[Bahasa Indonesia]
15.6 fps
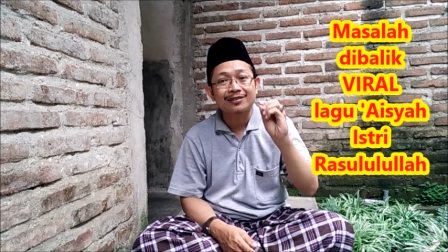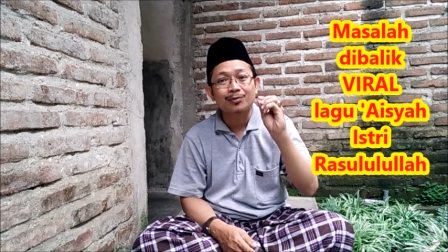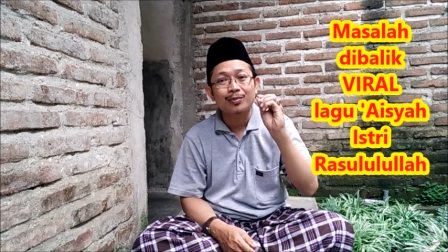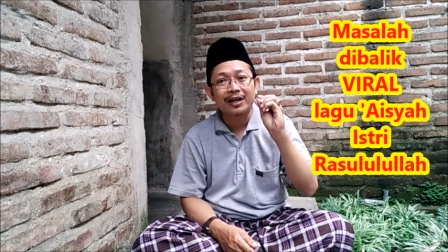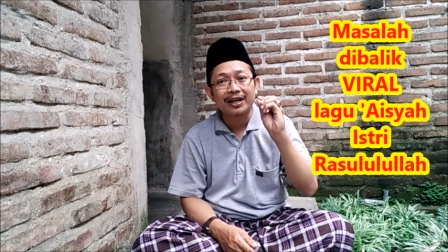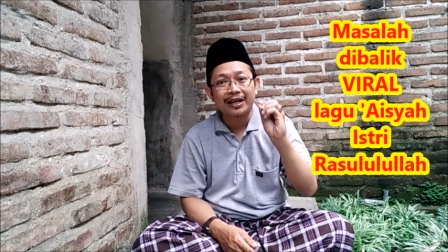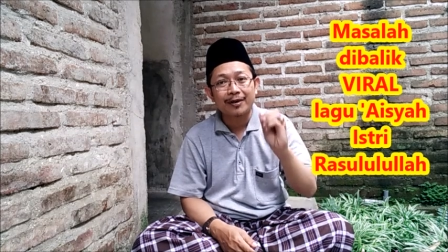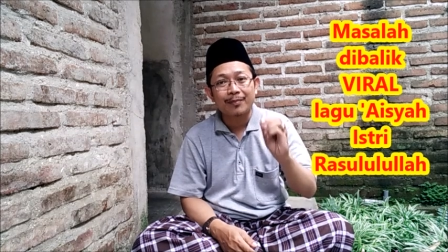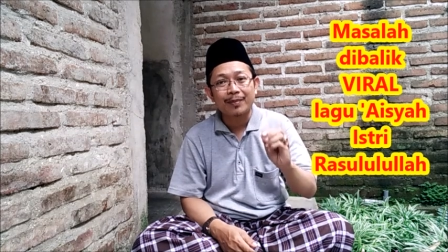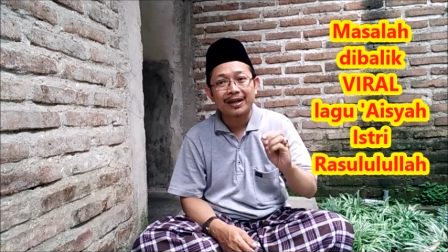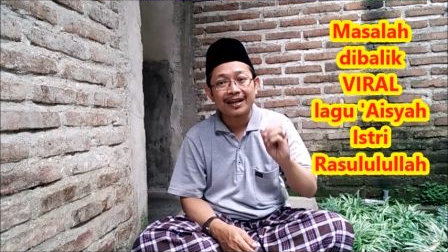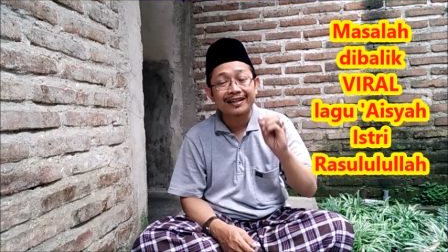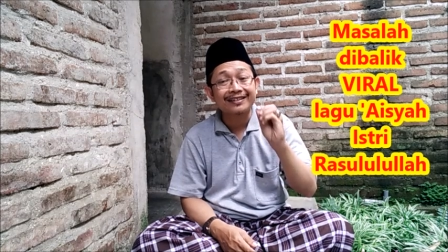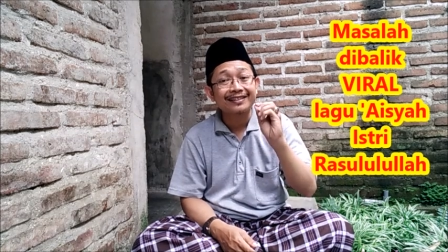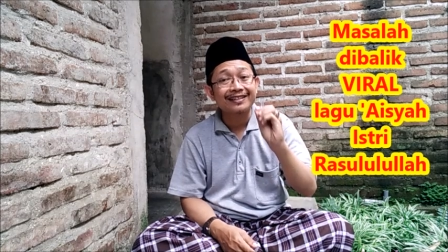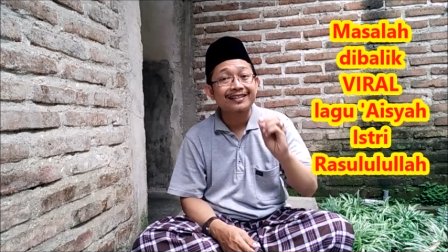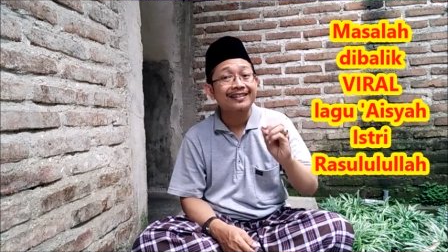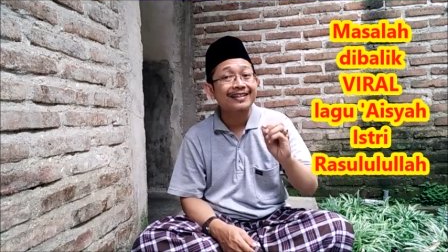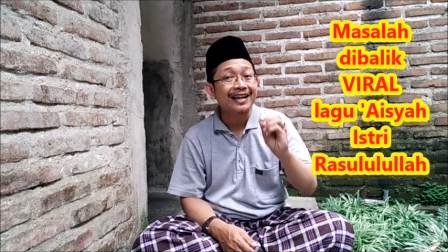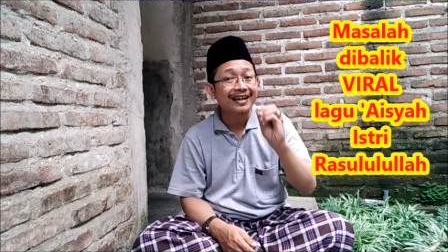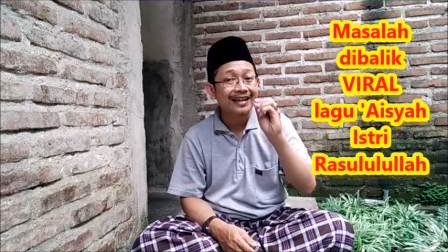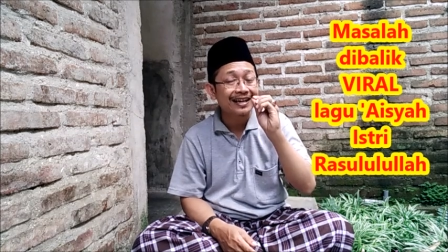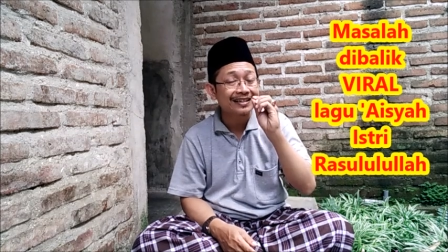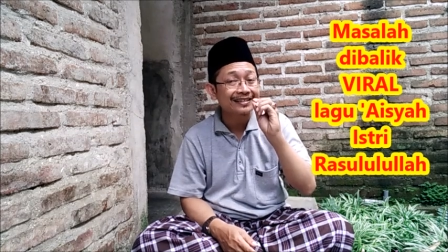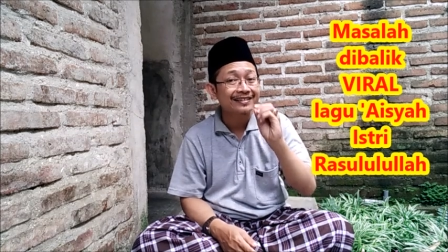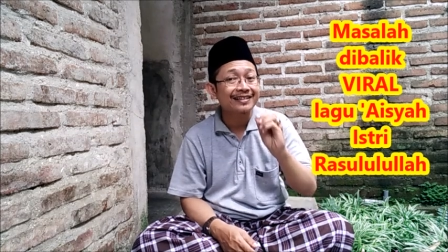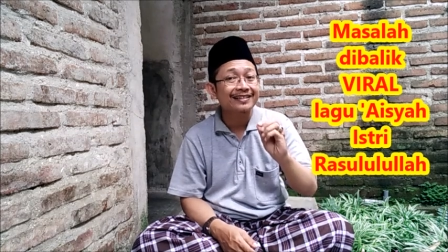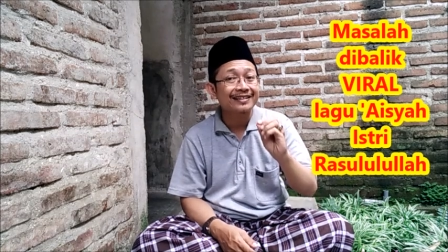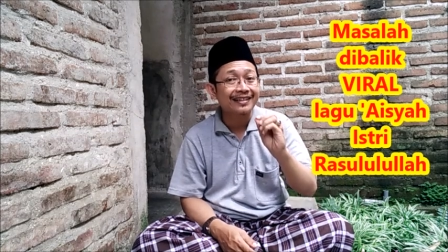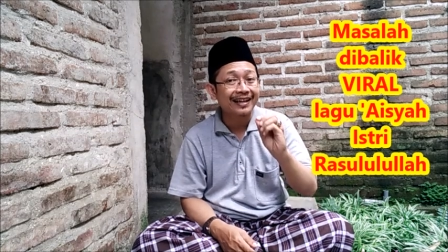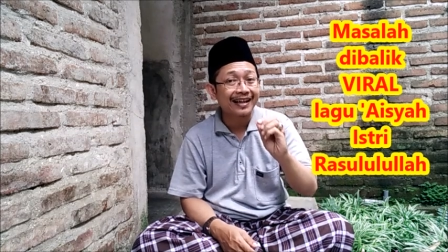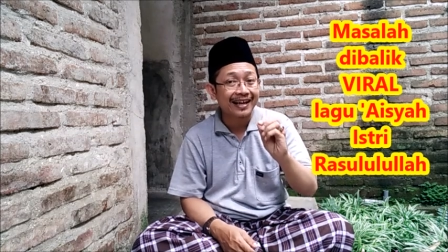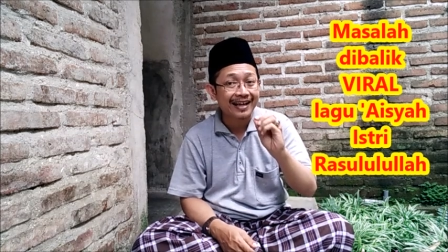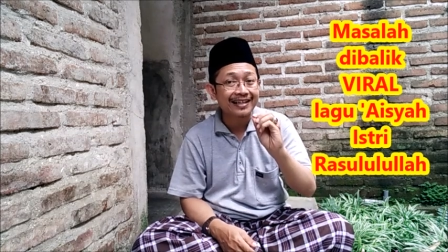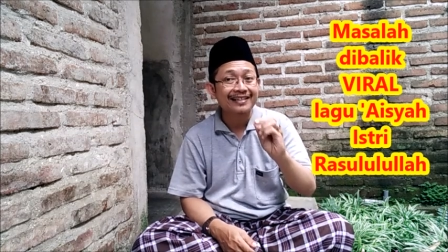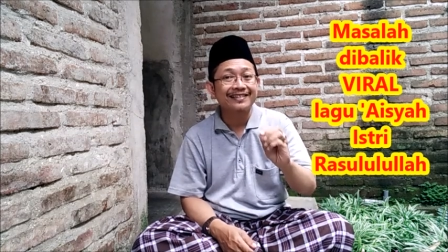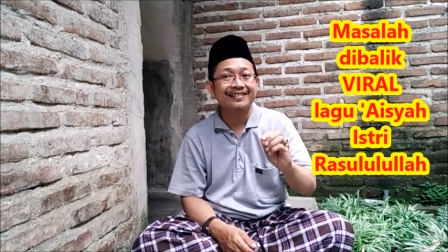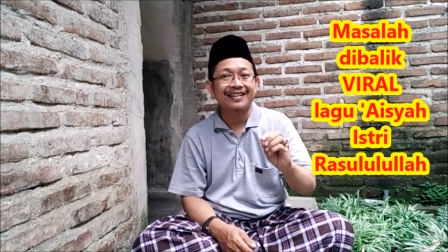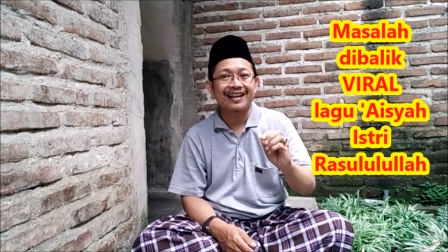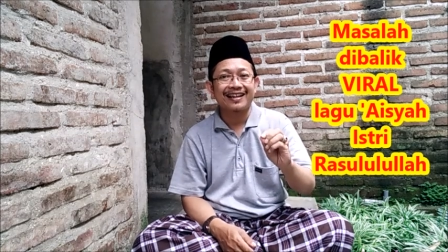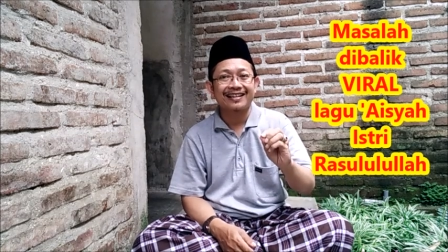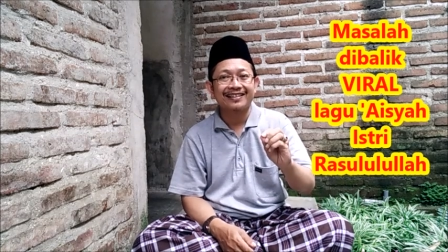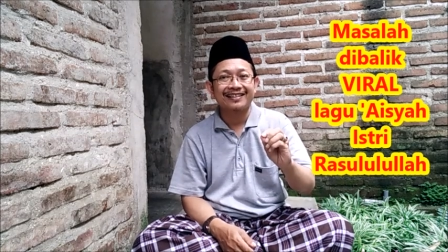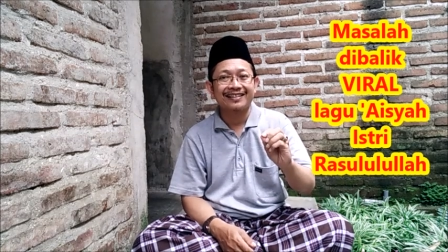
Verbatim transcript: sebagaimana tindakan Siti Aisyah